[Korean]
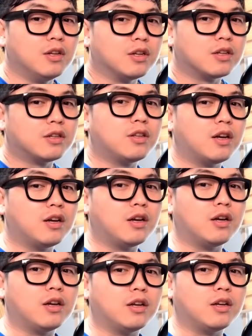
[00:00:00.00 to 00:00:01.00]

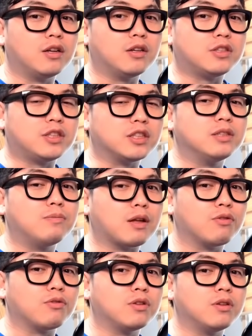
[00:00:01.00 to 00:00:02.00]
근데 지금
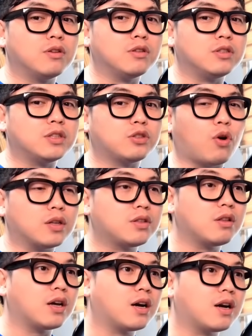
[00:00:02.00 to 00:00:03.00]
와서는 이제 저
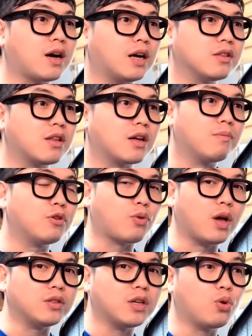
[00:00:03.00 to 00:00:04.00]
같은 생각을 가진 사람들은
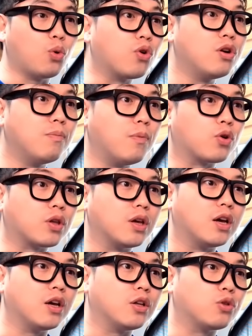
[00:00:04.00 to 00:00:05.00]
굉장히 욕을
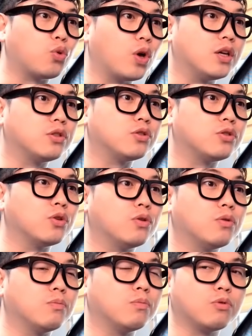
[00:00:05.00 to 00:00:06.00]
먹게 돼
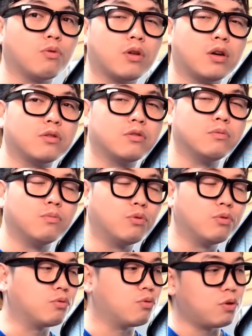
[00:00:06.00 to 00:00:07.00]
있죠. 뭐 요새 같은
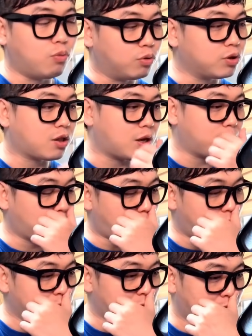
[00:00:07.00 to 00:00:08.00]
뭐 요새 워낙에 사람들
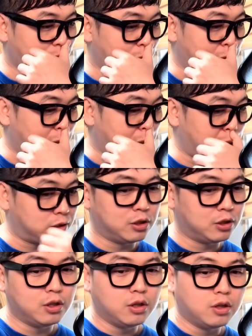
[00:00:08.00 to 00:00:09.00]
화가 나 있다 보니까
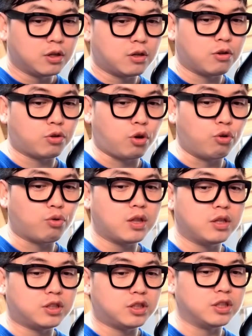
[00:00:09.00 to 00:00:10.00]
그래서
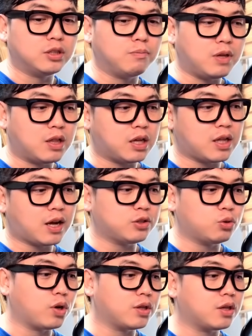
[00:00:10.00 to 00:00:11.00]
결국에는 지금 이
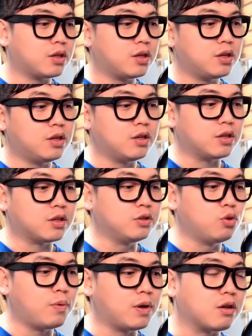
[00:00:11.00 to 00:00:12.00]
사단까지 오게 된 게
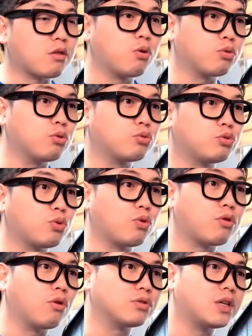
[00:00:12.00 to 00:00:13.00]
그놈의 그
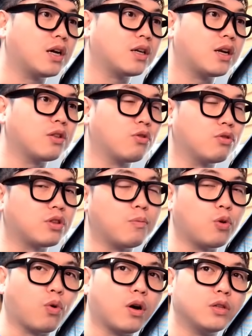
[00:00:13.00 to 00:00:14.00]
소득주도 성장이라는 것
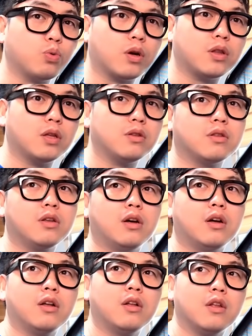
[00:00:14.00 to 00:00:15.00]
때문에 욕까지 오게
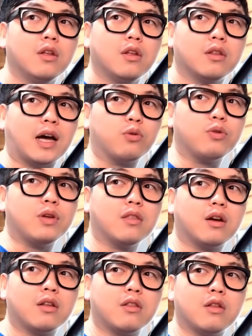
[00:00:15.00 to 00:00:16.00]
됐는데 나도
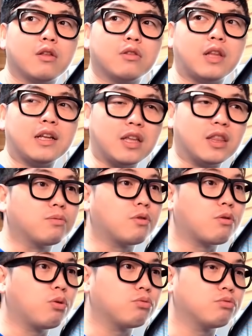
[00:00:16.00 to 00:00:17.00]
옛날에는 난
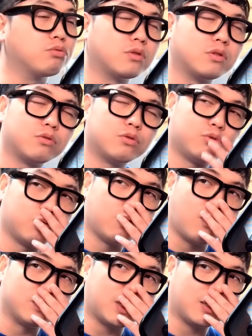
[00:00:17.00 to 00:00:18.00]
옛날부터 소득 주도
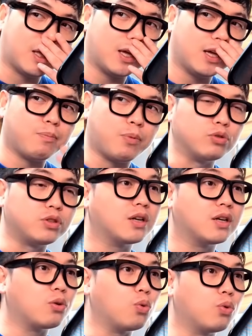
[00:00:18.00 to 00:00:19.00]
성장 되게 병신
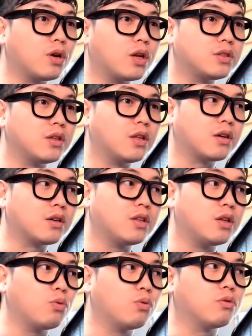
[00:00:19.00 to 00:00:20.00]
같다고 욕을 했잖아.
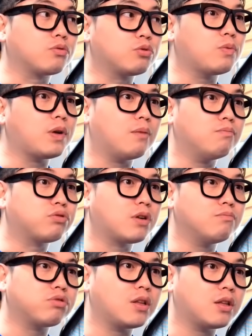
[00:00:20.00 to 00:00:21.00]
그때도 좀 약간
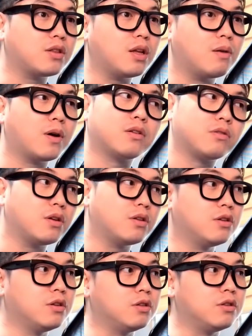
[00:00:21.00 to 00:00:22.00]
불안불안했단 말이야.
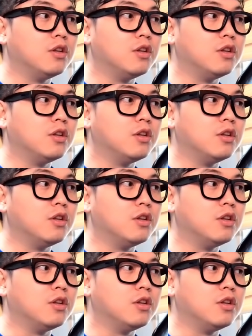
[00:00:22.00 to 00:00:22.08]
그때는